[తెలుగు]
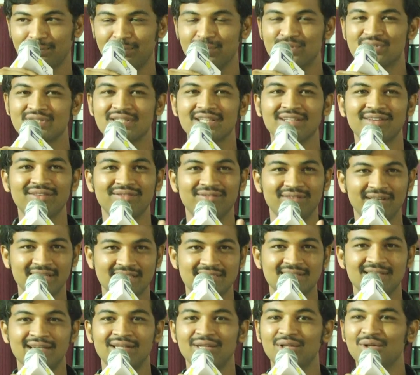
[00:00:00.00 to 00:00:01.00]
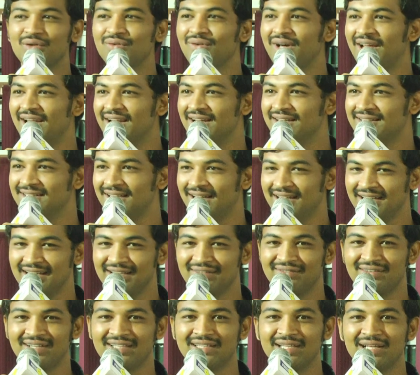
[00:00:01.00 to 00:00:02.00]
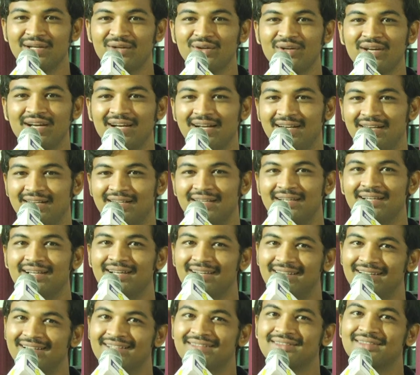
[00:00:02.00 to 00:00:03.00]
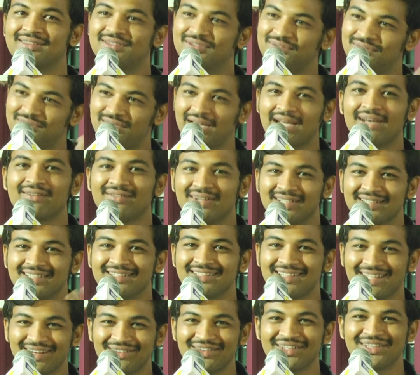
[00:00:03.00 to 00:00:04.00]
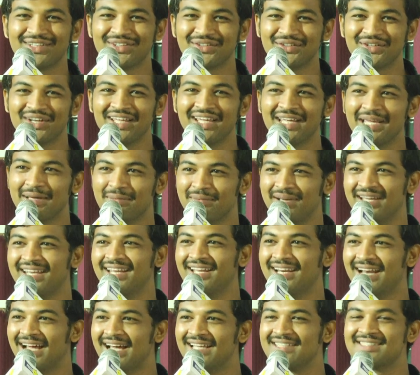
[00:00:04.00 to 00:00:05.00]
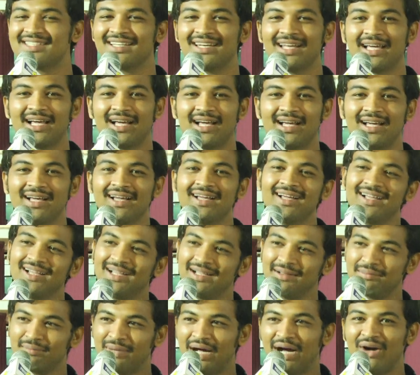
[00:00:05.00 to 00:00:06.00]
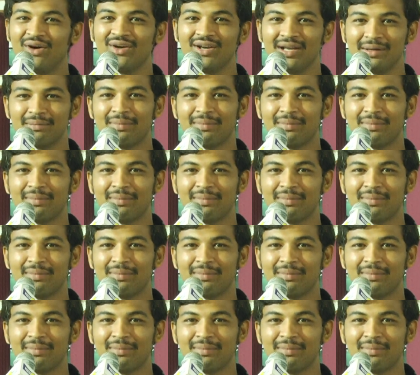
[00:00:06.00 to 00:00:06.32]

పుస్తకం వేసినందుకు వాళ్ళకి ధన్యవాదాలు అండ్ తర్వాత తర్వాత కూడా ఏమైనా రాసిన భావన